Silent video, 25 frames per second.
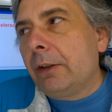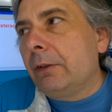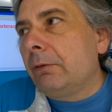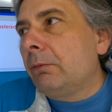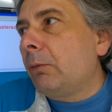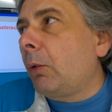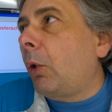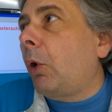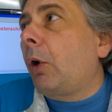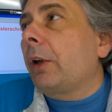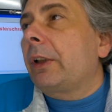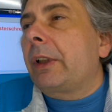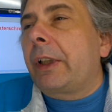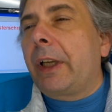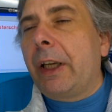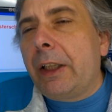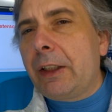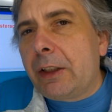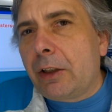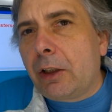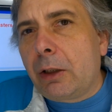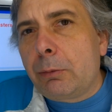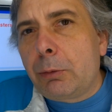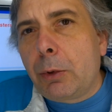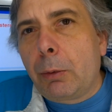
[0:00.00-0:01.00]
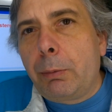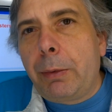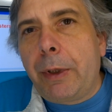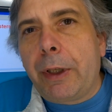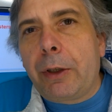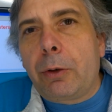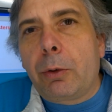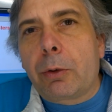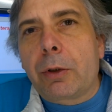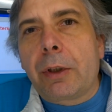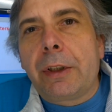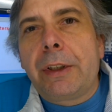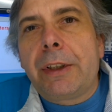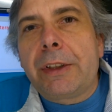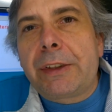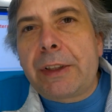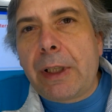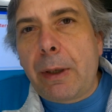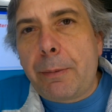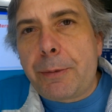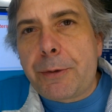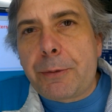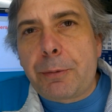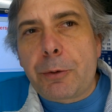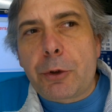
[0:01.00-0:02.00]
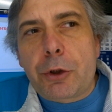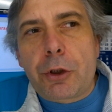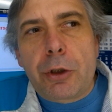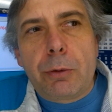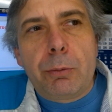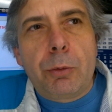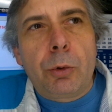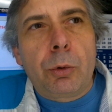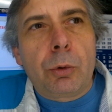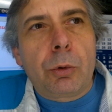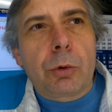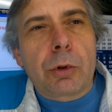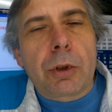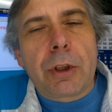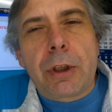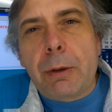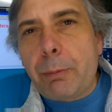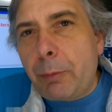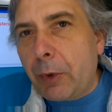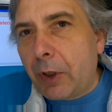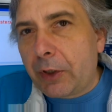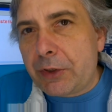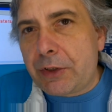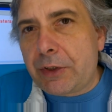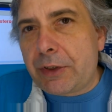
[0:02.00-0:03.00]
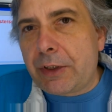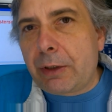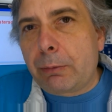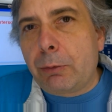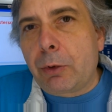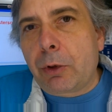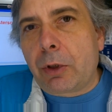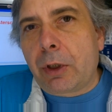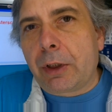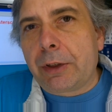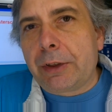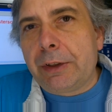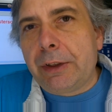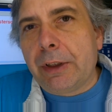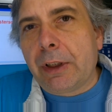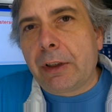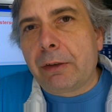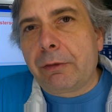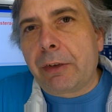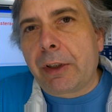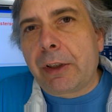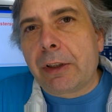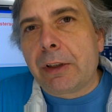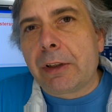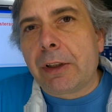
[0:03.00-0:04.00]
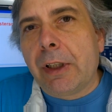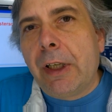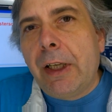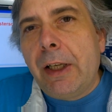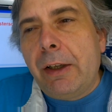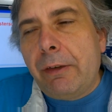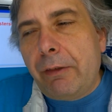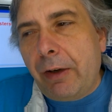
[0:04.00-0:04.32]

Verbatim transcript: eine Art Räterepublik oder eine Selbstbestimmung oder eine Basisdemokratie entwickelt,